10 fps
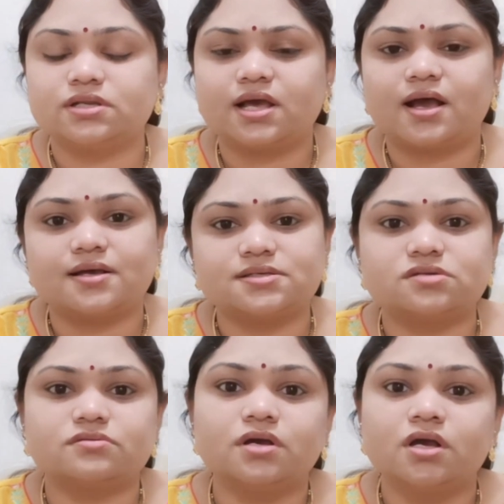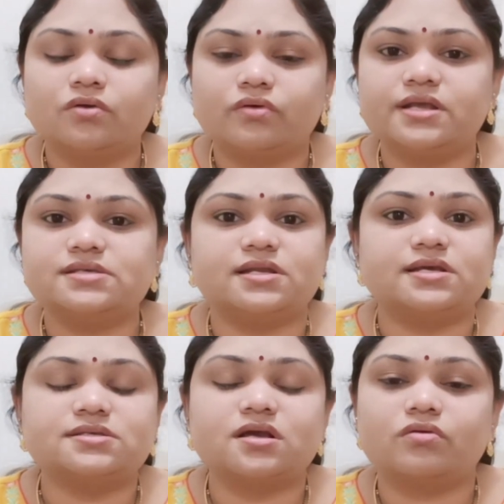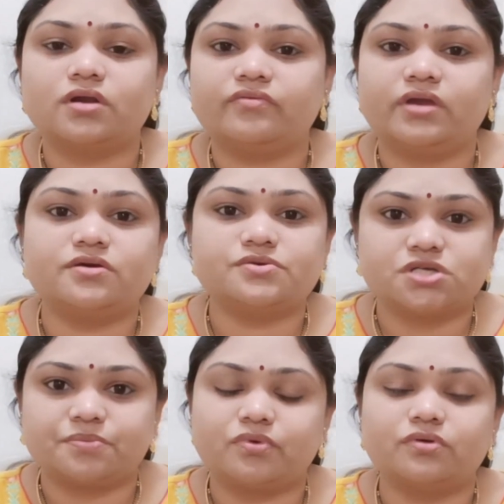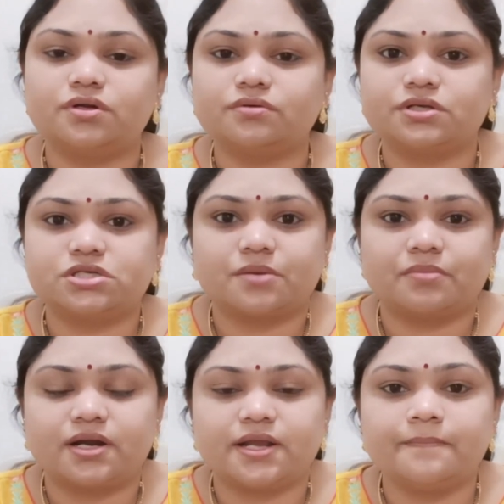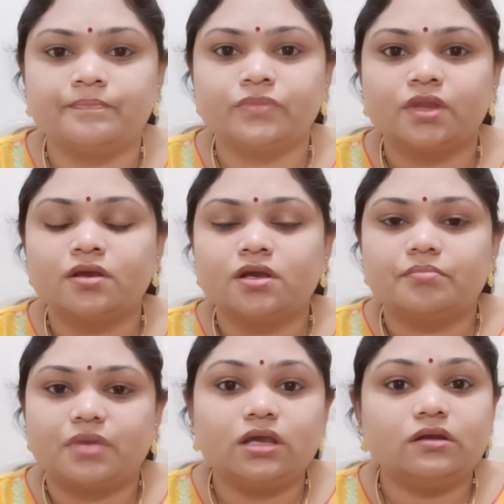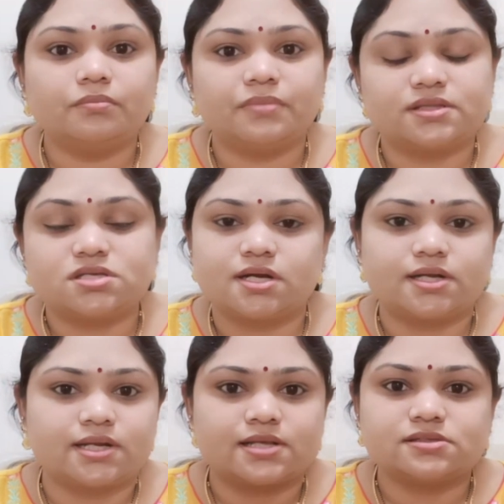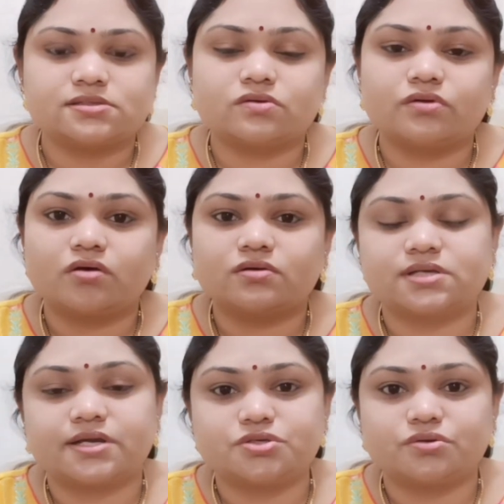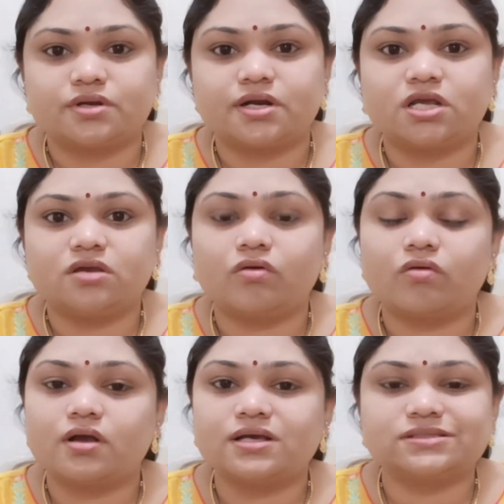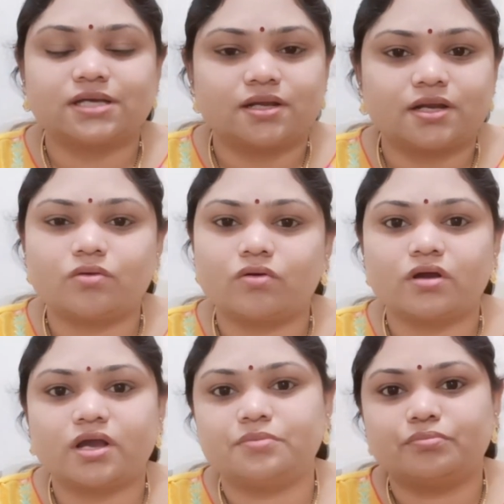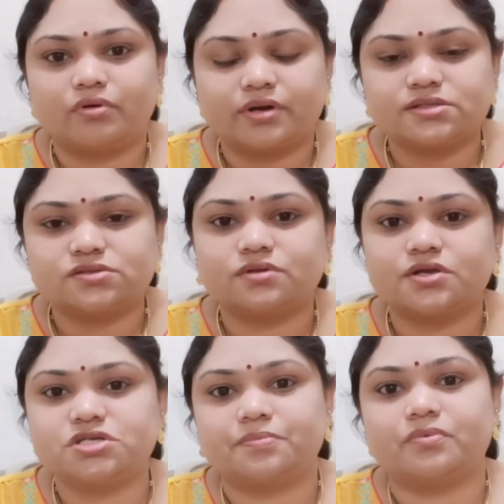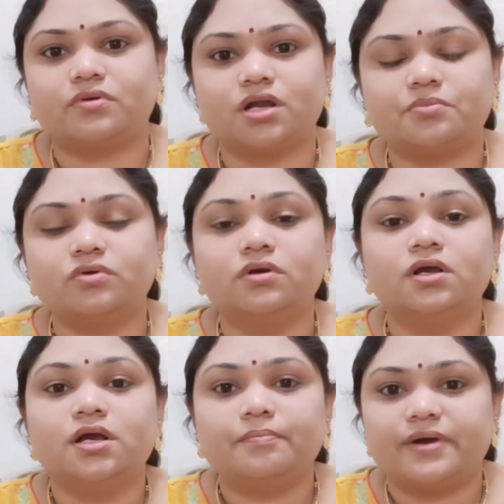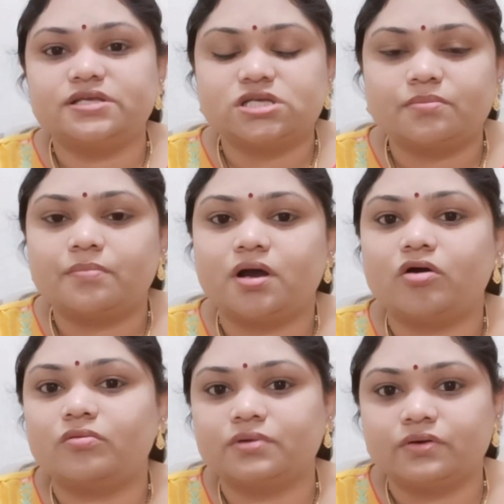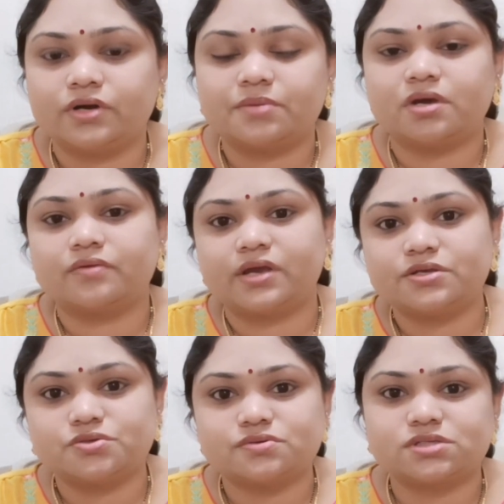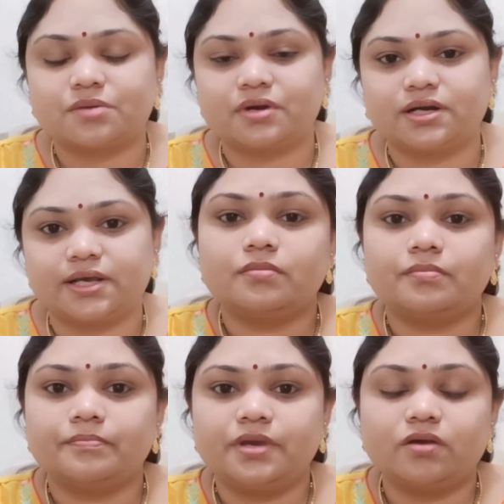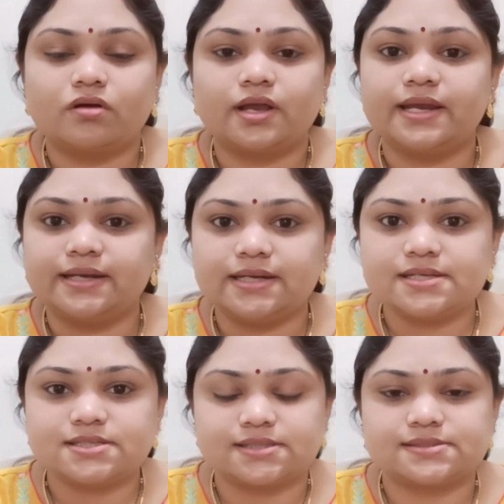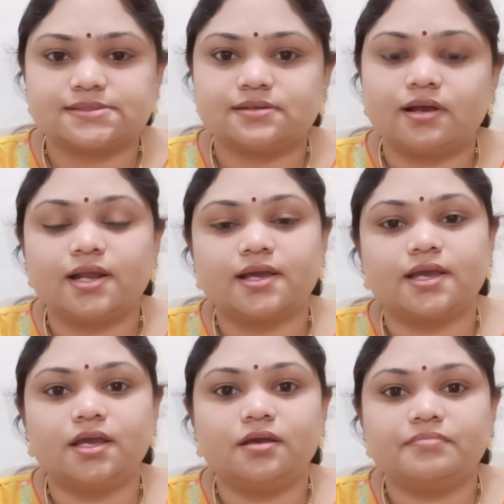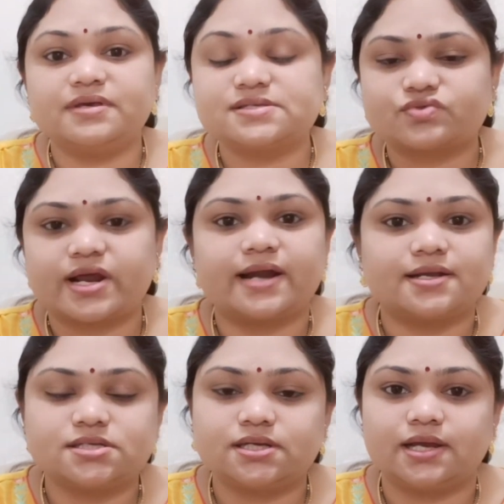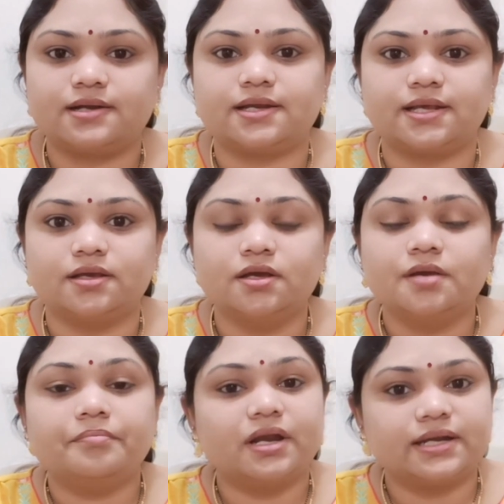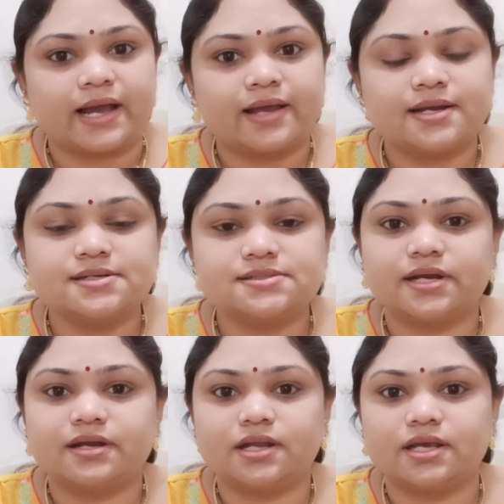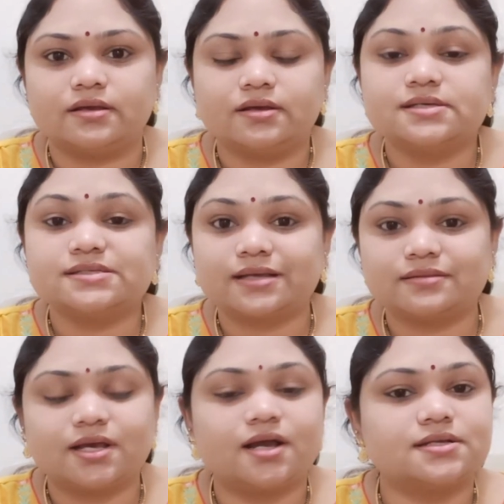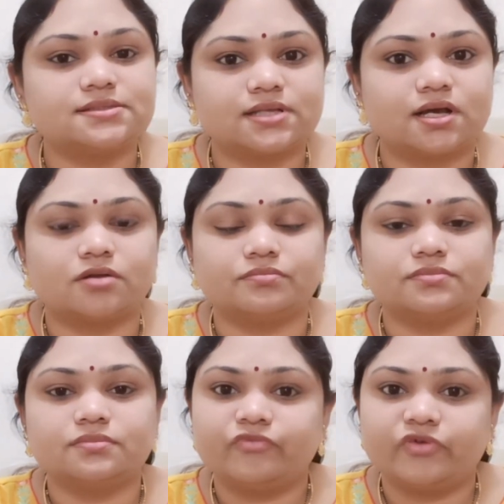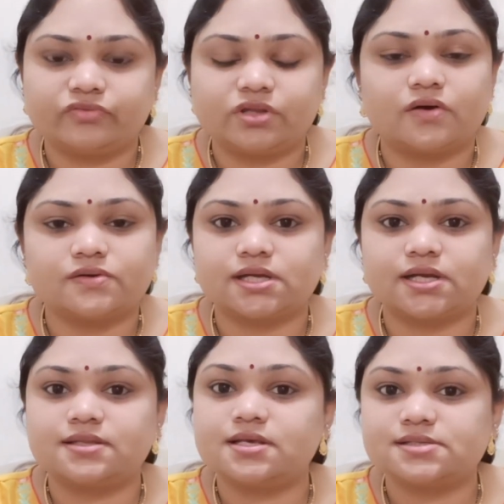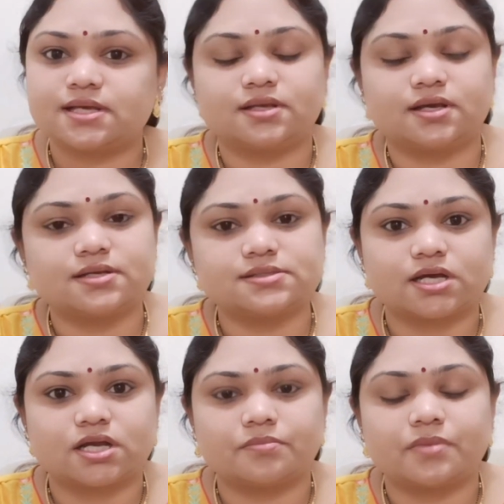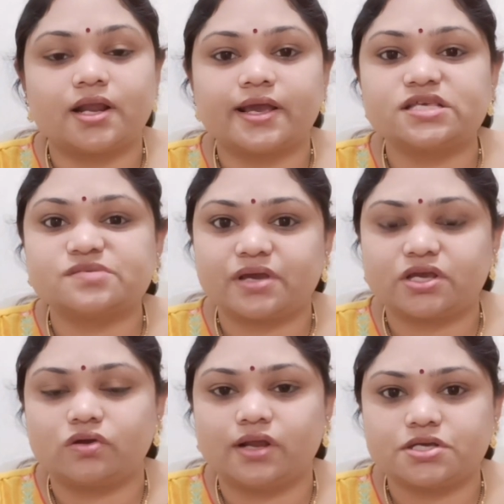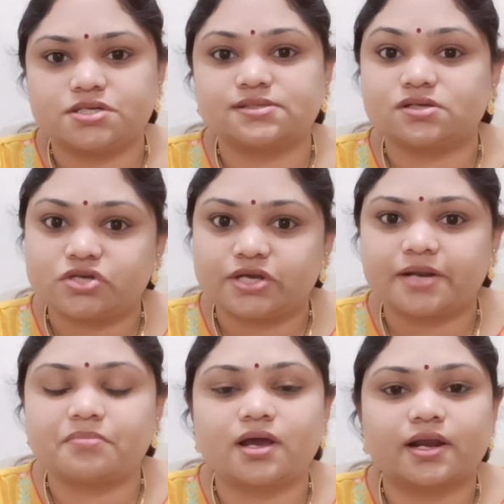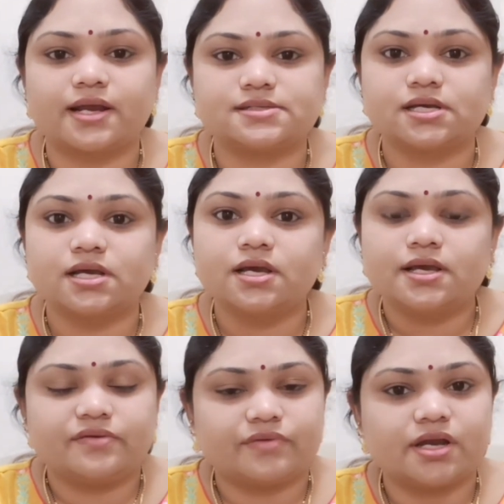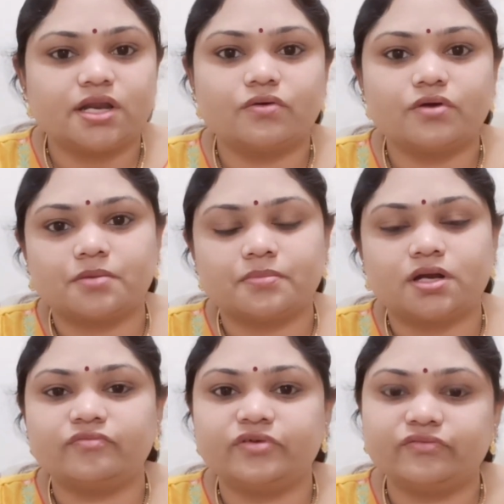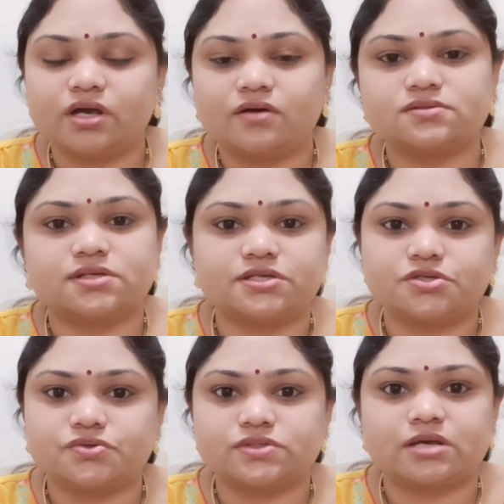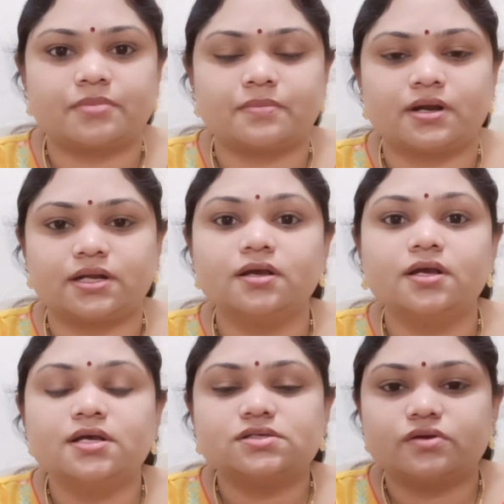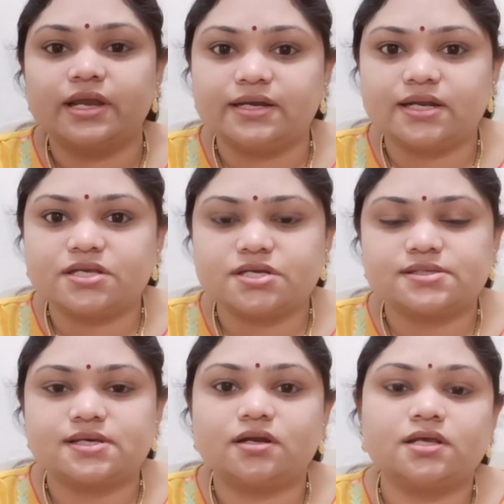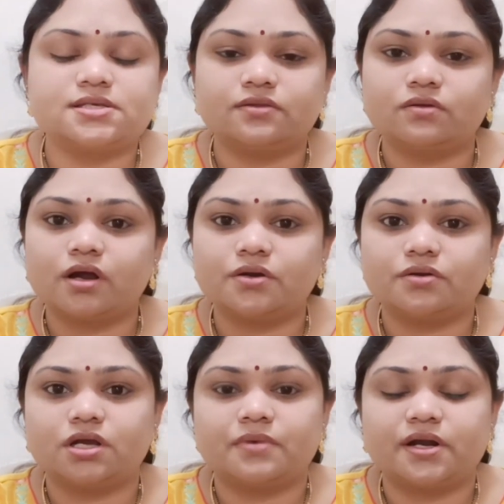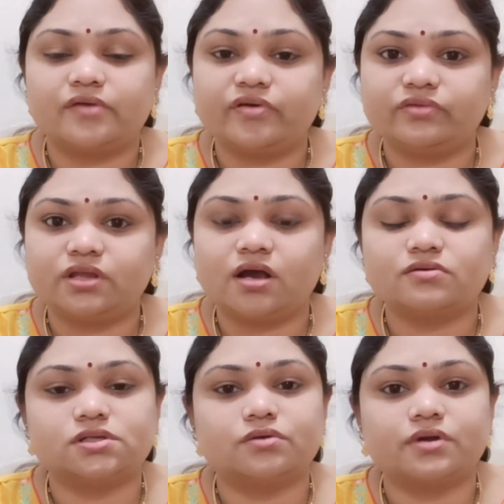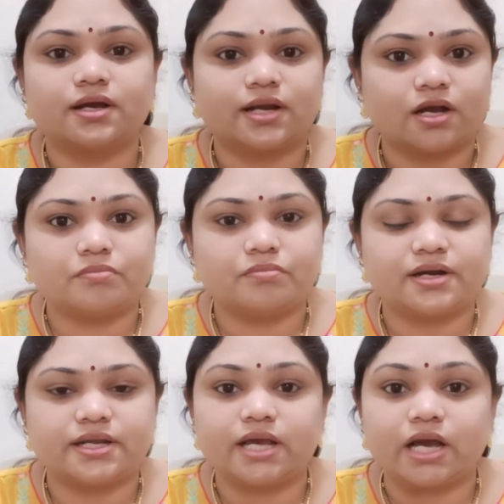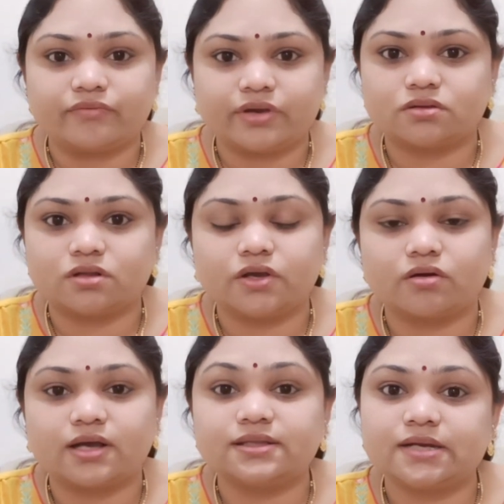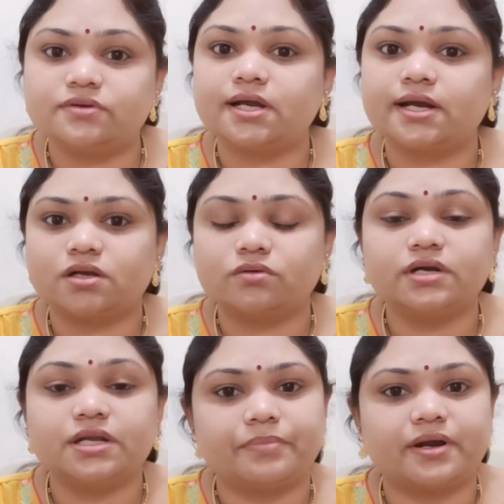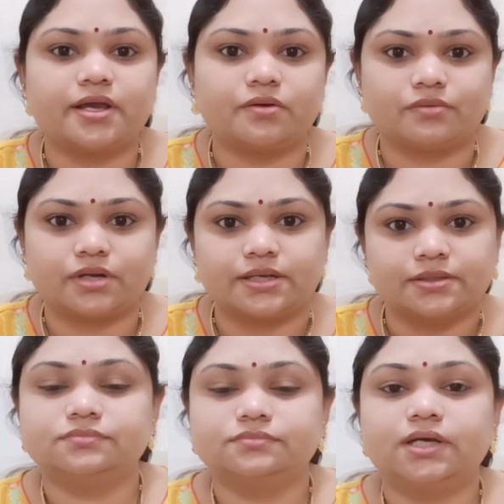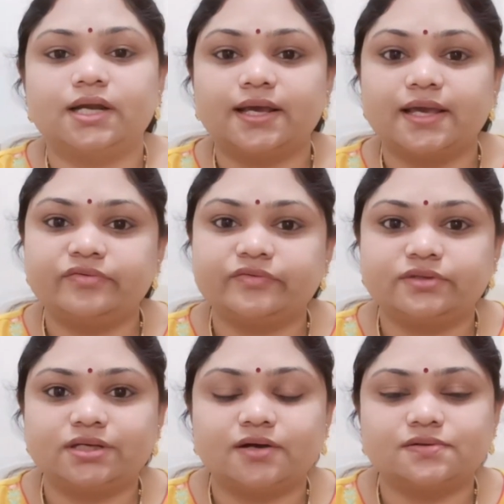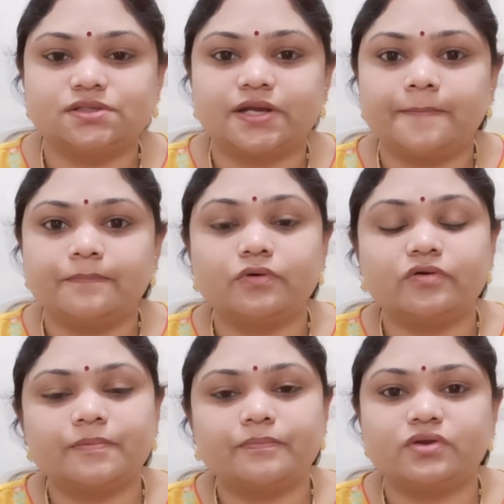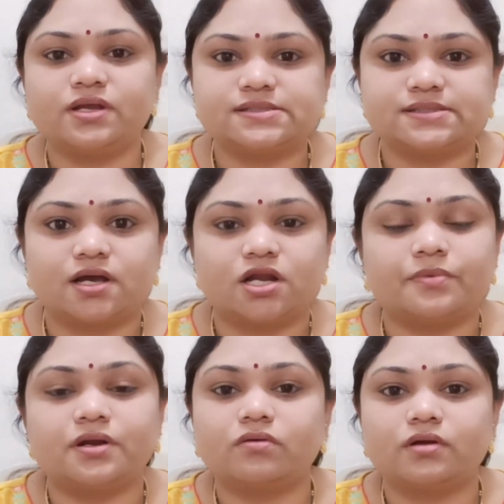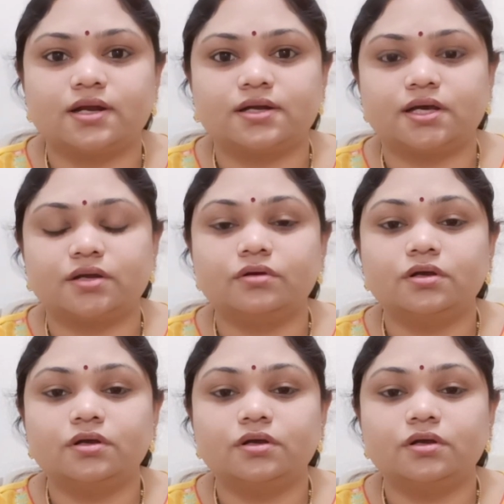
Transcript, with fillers: లాస్ట్ కొన్ని సిరీస్గా కొన్ని వీడియోస్ చెప్పుకుంటూ వచ్చామండి మెయిన్ బర్త్ చార్ట్ అనాలిసిస్ కూడా ఒకసారి చూడండి ఒక్కొక్క స్థానానికి ఒక్కొక్క ఇంపార్టెన్స్ ఉందని చెప్పుకున్నాము పంచమ భావం నుండి మనం ఏం చూస్తామంటే మీ యొక్క ఇంటెలిజెన్స్ అలాగే మీ స్ట్రాటజీ ఏంటి మీ టాలెంట్స్ ఏంటి సంతాన స్థానం ఫిఫ్త్ హౌస్ అనేది సంతాన స్థానం అలాగే స్పెక్యులేషన్స్ షేర్ మార్కెట్స్ ఇవన్నీ కూడా మనం ఫిఫ్త్ హౌస్ నుంచి చూస్తామన్నమాట సో ఇంటెలిజెన్స్ అనేసి ఎందుకంటున్నామంటే ఫిఫ్త్ హౌస్లో ఉన్న గ్రహం బట్టి ఆ వ్యక్తుల యొక్క తెలివితేటలు డిపెండ్ అయి ఉంటాయి అలాగే ఫిఫ్త్ హౌస్ని పూర్వ పుణ్యస్థానం అని కూడా అంటారు